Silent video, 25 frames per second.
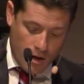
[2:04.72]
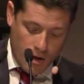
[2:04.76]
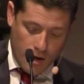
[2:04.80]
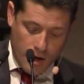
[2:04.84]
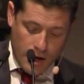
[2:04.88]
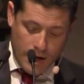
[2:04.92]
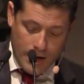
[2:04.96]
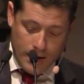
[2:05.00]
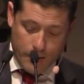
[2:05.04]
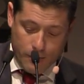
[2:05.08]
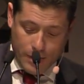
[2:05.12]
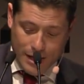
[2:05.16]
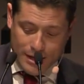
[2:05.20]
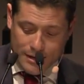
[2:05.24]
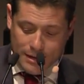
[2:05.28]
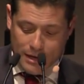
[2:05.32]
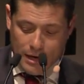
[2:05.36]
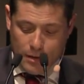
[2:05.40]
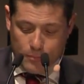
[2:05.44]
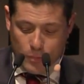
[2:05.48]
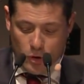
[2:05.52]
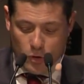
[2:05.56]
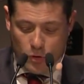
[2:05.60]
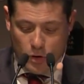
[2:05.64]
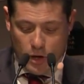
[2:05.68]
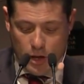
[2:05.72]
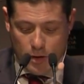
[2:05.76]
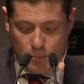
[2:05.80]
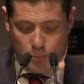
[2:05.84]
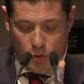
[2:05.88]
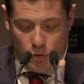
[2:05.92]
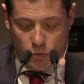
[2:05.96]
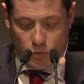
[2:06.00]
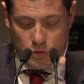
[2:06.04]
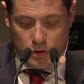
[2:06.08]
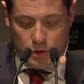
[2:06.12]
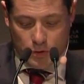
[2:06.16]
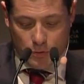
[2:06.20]
Al hablar de la mejora de
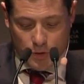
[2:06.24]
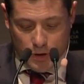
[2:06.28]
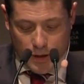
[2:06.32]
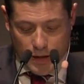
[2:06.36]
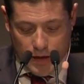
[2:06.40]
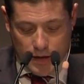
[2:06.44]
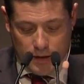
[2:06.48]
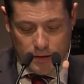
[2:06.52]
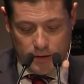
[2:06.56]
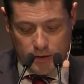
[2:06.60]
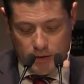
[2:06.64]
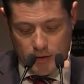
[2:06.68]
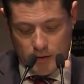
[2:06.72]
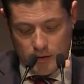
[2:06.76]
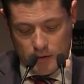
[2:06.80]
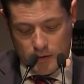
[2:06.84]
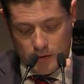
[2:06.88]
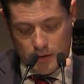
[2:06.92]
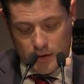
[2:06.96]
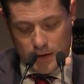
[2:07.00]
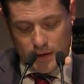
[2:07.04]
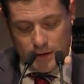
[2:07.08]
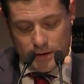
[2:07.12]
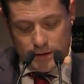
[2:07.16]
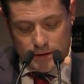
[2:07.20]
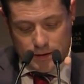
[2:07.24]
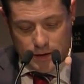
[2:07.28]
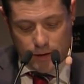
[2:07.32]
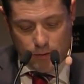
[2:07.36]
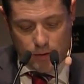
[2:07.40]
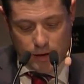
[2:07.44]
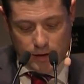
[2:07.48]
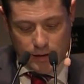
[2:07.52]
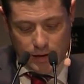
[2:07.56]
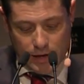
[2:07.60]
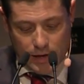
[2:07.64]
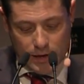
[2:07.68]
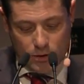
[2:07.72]
productividad, y antes de
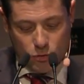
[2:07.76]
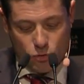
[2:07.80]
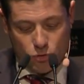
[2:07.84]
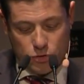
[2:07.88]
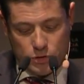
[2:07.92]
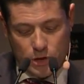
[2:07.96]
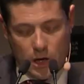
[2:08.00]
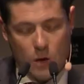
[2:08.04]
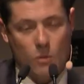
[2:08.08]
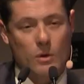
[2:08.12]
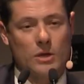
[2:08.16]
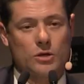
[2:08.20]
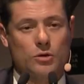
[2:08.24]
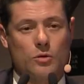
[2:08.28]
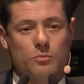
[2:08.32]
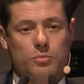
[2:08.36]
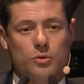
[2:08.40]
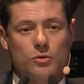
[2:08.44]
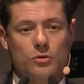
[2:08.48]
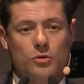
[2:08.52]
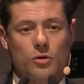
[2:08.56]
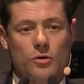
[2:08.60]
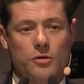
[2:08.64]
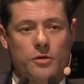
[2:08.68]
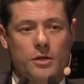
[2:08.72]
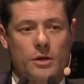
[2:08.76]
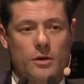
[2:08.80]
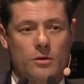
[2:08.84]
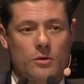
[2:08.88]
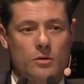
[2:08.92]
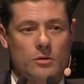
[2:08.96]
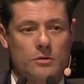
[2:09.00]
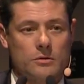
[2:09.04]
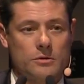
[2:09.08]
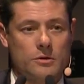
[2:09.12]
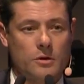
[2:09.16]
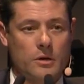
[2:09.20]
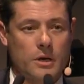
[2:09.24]
hablar de la industria 4.0,
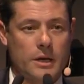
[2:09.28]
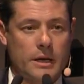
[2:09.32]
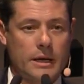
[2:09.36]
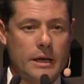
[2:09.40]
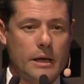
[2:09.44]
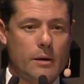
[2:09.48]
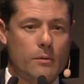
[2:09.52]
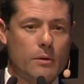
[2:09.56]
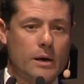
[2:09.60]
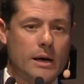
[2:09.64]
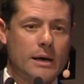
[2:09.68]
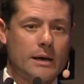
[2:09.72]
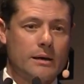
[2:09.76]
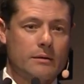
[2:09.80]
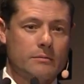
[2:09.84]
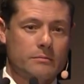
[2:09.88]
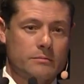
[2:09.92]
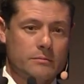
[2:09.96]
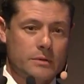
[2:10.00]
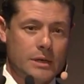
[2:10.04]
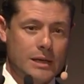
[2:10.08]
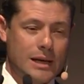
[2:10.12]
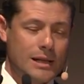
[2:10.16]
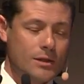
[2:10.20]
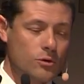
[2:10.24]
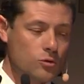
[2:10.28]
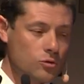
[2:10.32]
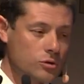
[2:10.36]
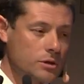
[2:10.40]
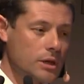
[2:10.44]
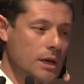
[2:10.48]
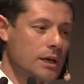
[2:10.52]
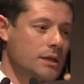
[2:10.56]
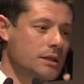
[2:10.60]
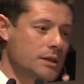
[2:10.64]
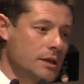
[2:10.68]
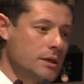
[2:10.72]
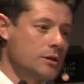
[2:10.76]
yo querría hablar de la
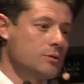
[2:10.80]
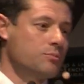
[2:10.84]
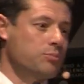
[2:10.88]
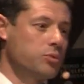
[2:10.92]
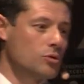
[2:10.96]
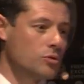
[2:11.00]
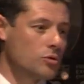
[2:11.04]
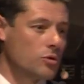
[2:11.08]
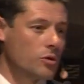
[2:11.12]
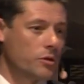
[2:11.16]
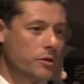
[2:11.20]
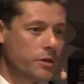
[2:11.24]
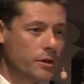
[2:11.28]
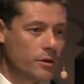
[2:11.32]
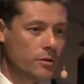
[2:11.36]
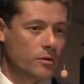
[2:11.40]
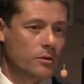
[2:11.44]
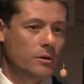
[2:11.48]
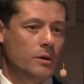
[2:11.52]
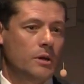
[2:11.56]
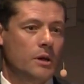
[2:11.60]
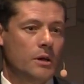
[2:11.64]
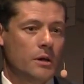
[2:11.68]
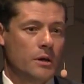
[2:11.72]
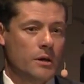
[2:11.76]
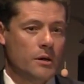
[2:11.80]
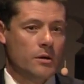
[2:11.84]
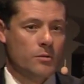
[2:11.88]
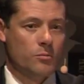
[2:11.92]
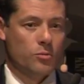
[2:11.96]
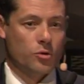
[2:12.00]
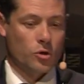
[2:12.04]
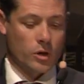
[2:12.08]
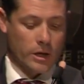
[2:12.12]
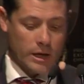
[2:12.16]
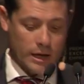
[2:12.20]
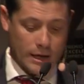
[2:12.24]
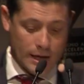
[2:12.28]
industria 3.0,
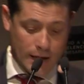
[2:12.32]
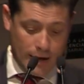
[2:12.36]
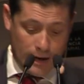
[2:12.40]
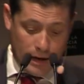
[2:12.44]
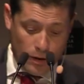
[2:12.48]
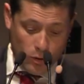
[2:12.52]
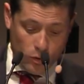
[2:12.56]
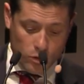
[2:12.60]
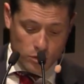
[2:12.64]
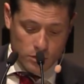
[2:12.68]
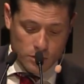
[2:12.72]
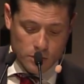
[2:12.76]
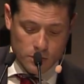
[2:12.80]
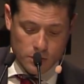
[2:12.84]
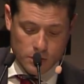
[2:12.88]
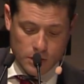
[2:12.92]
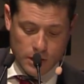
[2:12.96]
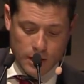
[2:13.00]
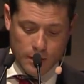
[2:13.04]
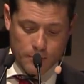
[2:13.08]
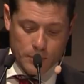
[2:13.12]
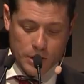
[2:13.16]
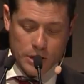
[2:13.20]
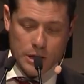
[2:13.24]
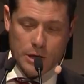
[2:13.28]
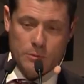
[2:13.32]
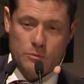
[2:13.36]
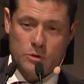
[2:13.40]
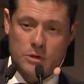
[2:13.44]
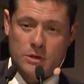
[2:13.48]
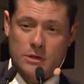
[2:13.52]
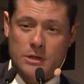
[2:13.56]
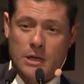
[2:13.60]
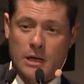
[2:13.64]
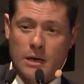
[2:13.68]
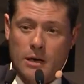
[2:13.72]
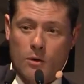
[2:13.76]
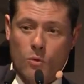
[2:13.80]
porque en Aragón también tenemos que
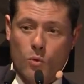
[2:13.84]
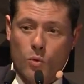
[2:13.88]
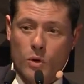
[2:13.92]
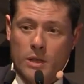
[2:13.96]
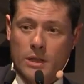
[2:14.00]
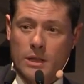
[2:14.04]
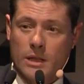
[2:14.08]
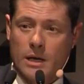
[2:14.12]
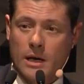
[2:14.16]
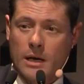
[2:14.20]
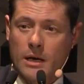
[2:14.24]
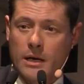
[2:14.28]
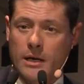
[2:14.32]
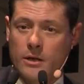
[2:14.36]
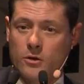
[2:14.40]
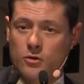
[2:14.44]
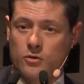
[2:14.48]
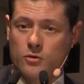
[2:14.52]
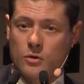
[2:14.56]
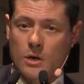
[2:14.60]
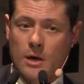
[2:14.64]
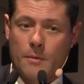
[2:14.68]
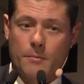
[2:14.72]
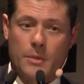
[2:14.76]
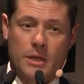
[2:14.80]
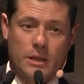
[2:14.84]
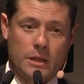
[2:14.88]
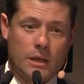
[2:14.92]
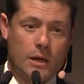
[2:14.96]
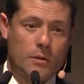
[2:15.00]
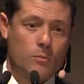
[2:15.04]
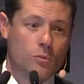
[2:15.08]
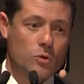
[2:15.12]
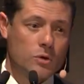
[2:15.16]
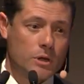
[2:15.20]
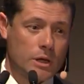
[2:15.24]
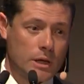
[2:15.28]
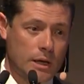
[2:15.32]
tener en cuenta que no solamente hay
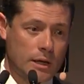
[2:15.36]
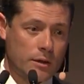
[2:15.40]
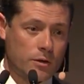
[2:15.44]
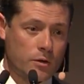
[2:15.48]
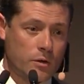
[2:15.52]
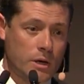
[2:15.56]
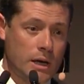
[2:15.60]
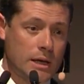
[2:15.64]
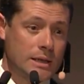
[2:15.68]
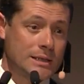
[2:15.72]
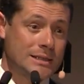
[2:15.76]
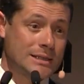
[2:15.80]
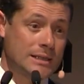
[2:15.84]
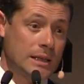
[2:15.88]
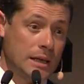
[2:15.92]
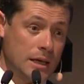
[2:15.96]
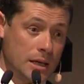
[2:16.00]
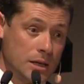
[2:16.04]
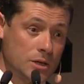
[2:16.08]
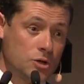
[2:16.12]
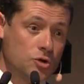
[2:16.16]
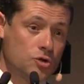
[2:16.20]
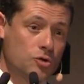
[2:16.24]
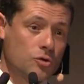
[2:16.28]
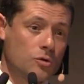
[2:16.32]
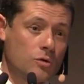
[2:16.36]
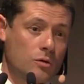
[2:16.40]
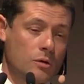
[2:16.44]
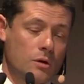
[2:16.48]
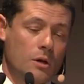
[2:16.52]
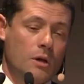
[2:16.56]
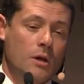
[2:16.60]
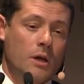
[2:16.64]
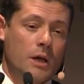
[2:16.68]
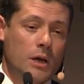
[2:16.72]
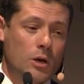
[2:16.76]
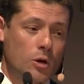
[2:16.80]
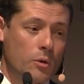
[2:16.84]
multinacionales, de hecho,
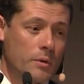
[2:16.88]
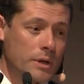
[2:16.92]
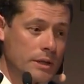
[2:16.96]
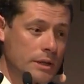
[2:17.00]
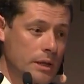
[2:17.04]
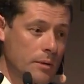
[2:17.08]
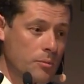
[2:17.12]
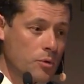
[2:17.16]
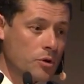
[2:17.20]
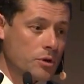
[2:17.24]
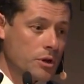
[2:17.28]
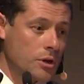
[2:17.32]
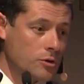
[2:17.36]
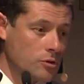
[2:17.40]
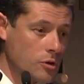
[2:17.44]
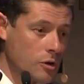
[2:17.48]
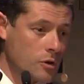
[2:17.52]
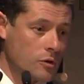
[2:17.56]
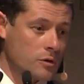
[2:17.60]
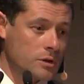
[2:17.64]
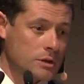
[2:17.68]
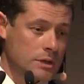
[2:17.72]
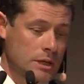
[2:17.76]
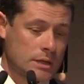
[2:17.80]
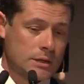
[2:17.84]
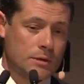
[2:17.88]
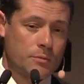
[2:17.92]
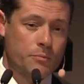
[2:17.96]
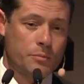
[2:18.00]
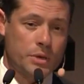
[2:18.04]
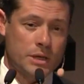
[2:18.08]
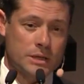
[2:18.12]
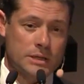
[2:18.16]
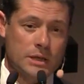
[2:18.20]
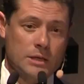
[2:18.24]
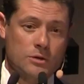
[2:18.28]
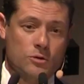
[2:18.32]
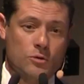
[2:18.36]
el 90% de nuestras
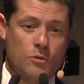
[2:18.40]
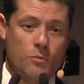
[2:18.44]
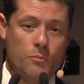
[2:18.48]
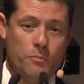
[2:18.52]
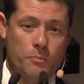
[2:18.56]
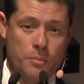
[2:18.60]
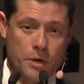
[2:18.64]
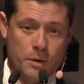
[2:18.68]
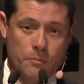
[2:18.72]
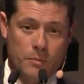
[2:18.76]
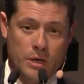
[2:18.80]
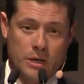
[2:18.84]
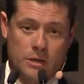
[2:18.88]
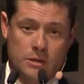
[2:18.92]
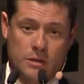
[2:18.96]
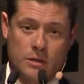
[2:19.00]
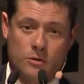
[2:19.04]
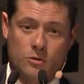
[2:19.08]
empresas son pymes.